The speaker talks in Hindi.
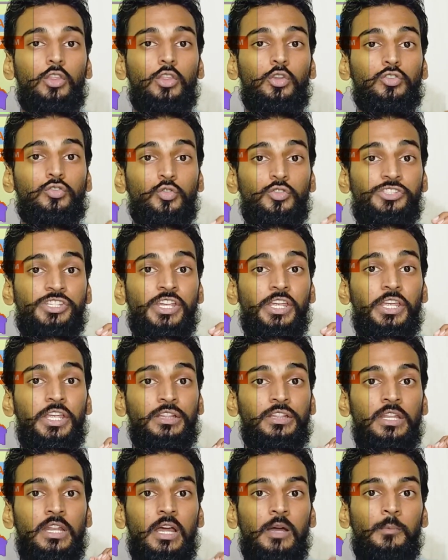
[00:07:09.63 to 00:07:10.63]
तो सोचिए
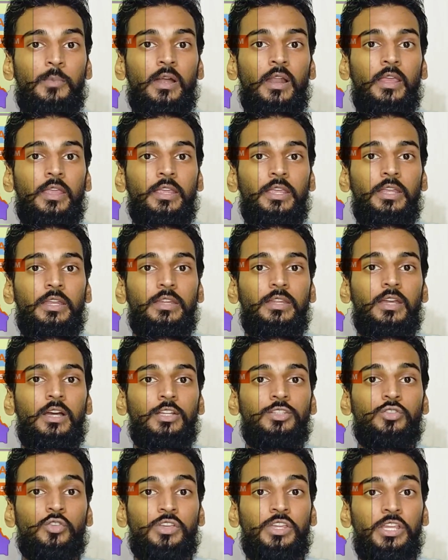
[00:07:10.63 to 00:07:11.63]
इतना बड़ा
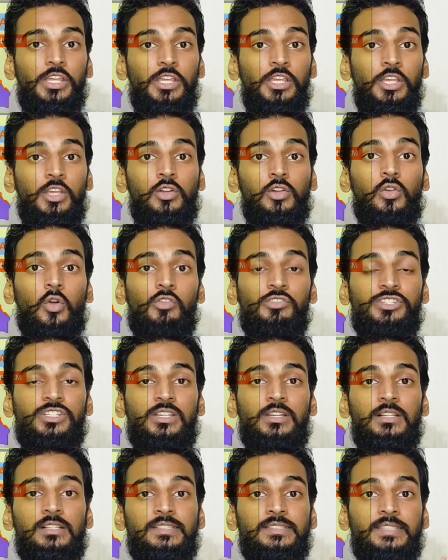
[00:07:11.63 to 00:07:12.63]
एरिया जो कि
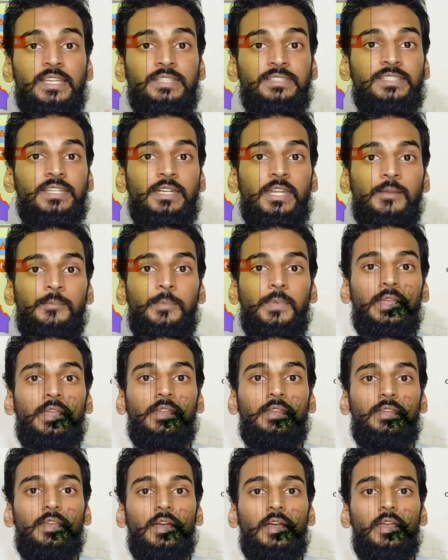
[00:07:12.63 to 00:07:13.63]
इकोलॉजिकल सेंसिटिव
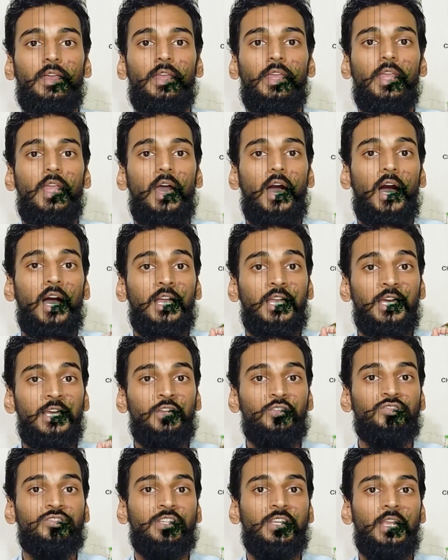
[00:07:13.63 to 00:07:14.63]
एरिया है
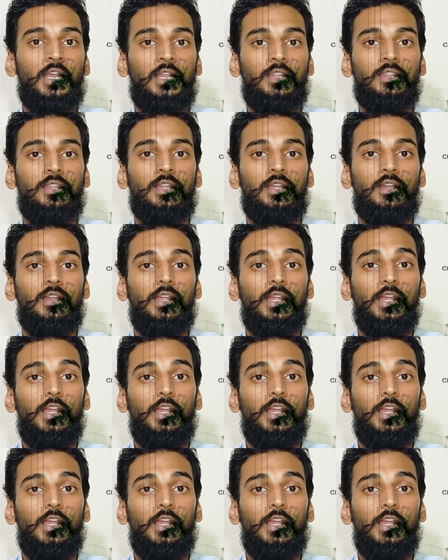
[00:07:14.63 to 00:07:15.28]
अगर उसके अंदर